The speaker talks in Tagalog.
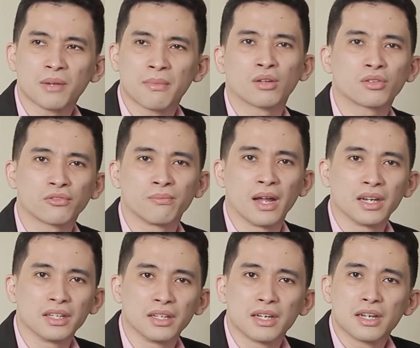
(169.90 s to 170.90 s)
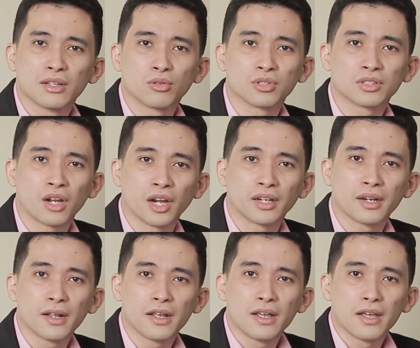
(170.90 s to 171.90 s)
amount of money to start.
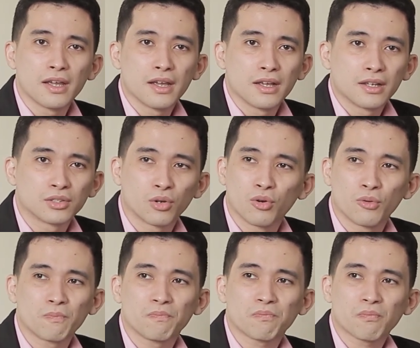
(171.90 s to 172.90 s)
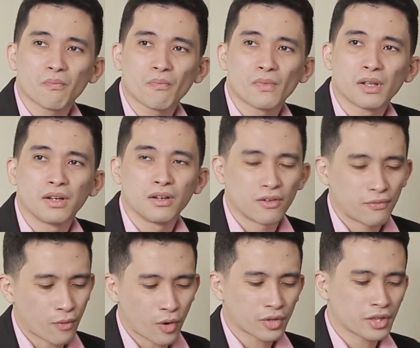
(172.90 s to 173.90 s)
So,
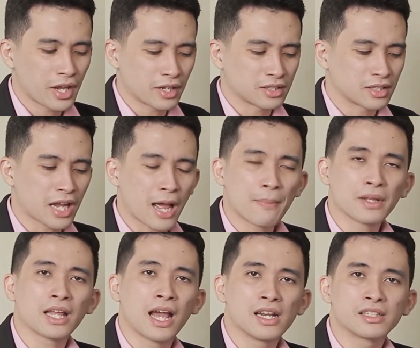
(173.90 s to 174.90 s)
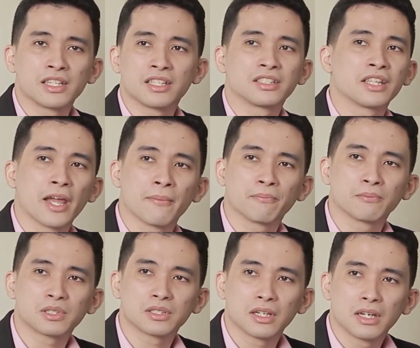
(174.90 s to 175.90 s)
Four things, capital,
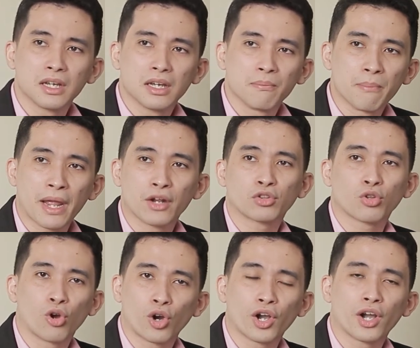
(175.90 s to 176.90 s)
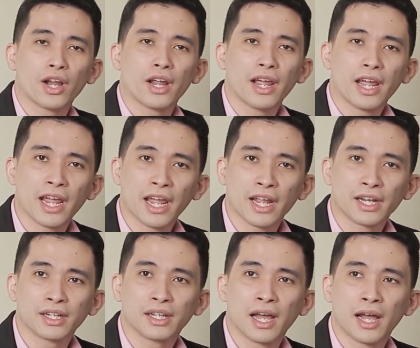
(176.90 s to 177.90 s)
systems, mentor,
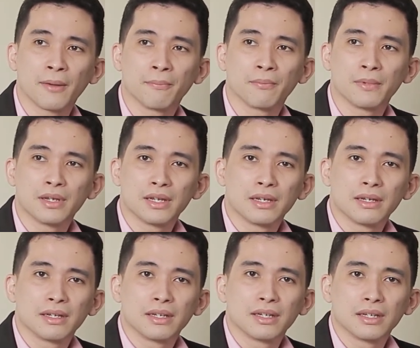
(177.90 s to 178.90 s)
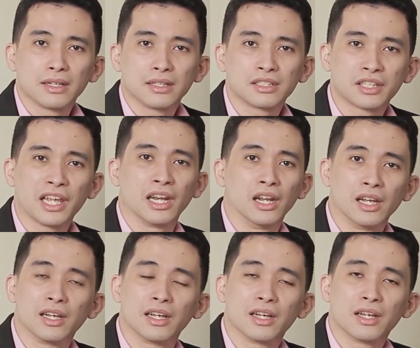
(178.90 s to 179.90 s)
and um, skill.
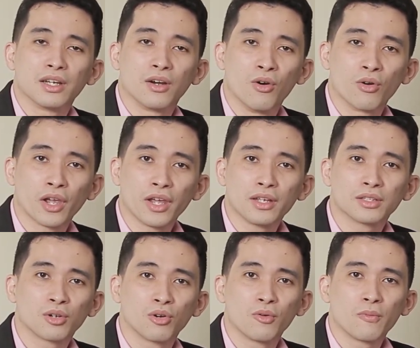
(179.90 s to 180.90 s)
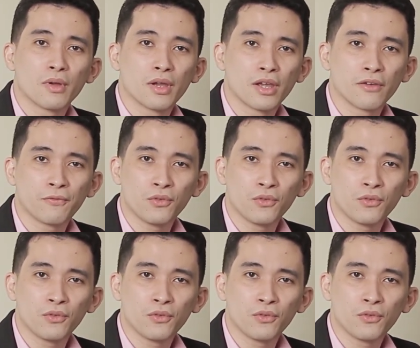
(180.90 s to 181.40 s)
Okay? So, if